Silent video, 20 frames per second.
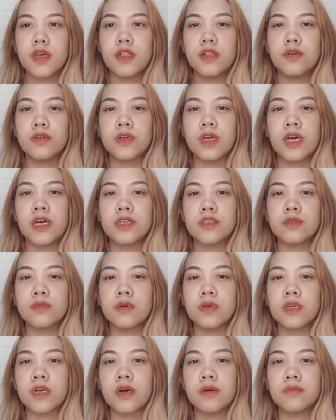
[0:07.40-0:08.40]
Hello
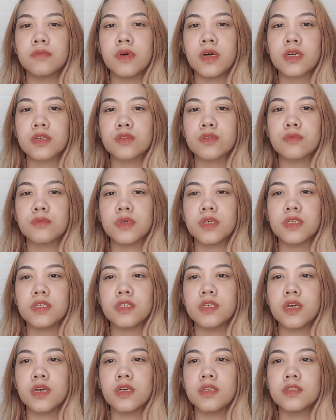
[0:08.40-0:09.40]
guys, welcome back to
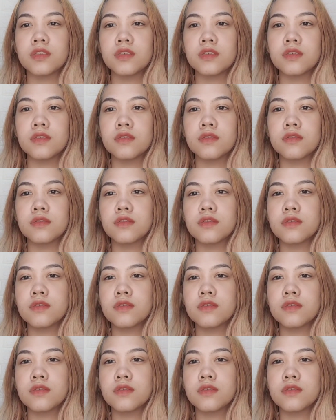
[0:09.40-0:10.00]
my channel.